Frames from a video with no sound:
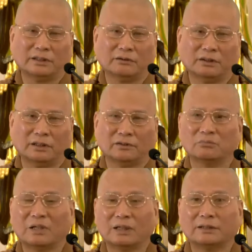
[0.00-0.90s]
调啊，因
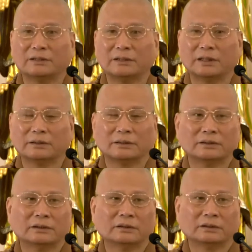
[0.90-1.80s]
为马来西亚呢，
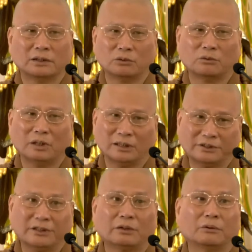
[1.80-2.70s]
它有华
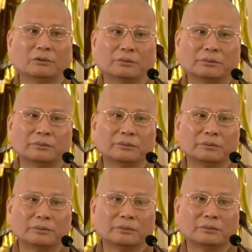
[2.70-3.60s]
校，
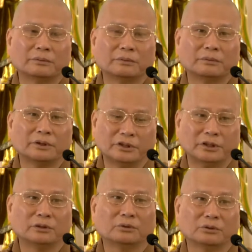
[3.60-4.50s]
一
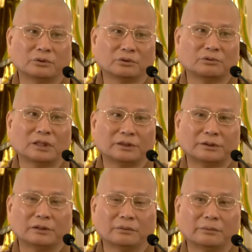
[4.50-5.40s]
千多所的华
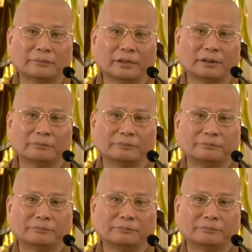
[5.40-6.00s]
校啊，